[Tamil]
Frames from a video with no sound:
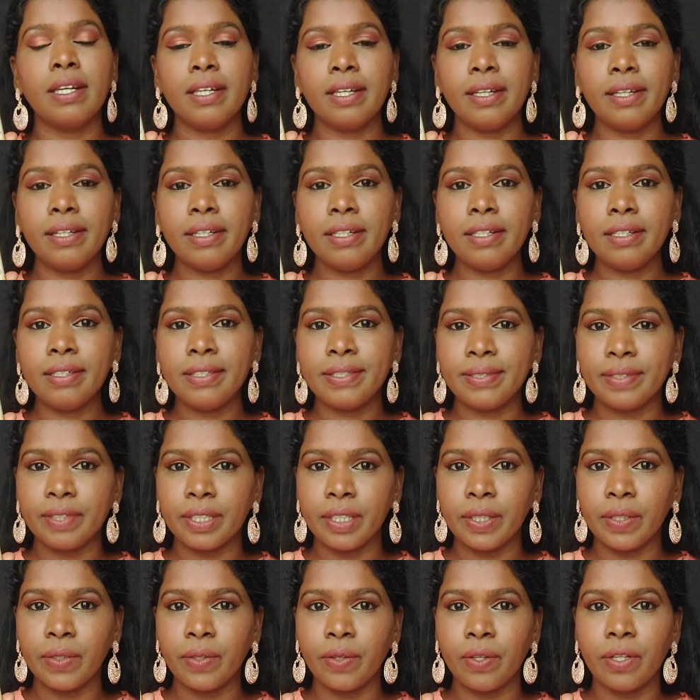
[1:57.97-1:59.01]
ரிங்கிள்ஸ் வந்து
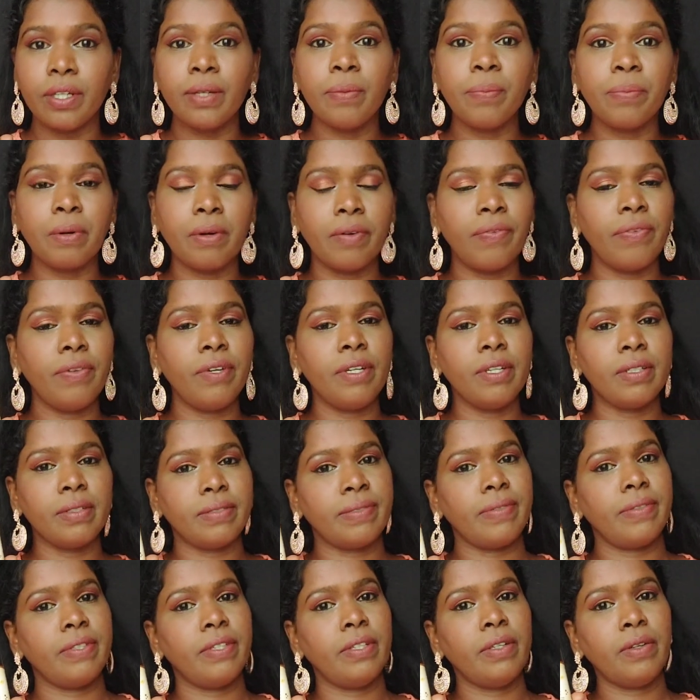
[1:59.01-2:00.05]
குறையும் பஃபினஸ்
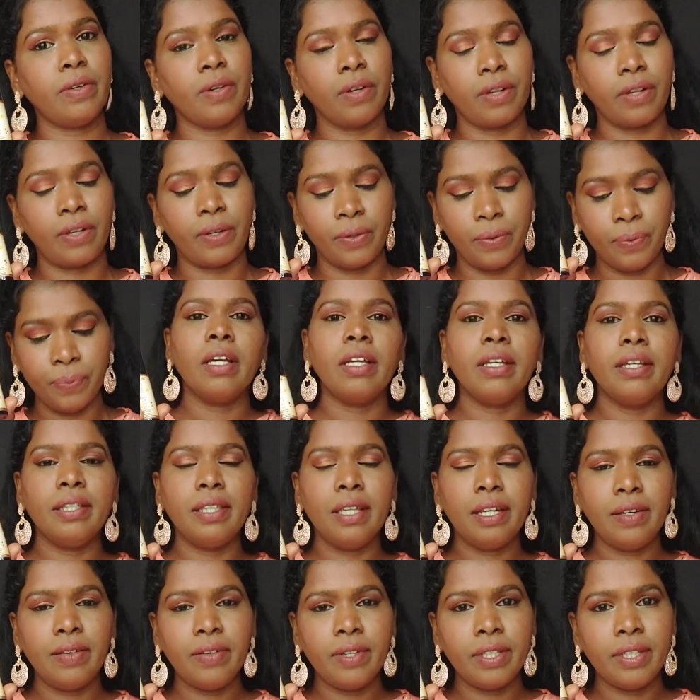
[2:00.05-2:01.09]
வந்து குறையும்
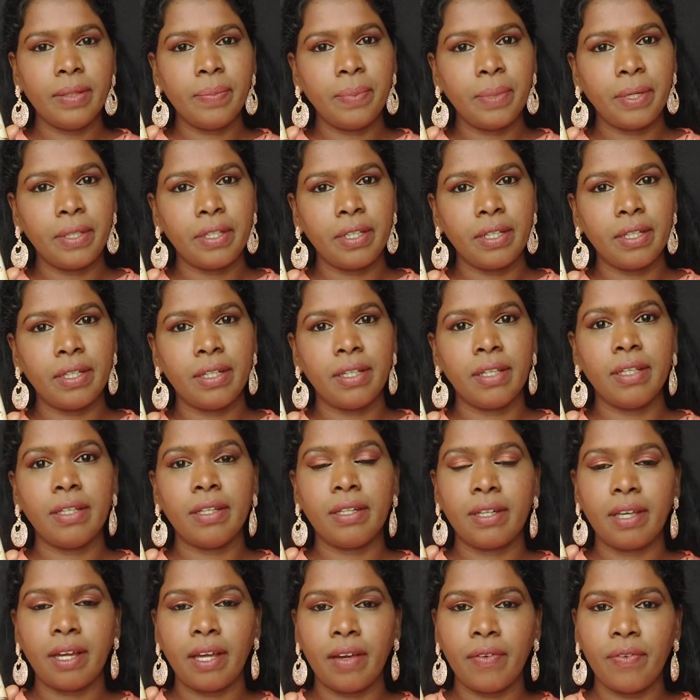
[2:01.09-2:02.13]
இதுல வந்து பாத்தீங்கன்னா
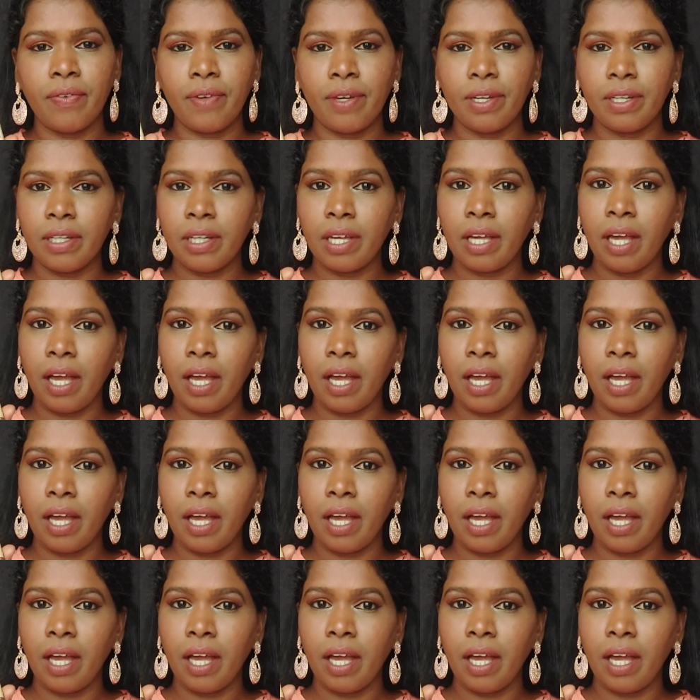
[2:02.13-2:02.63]
கேஃபைன்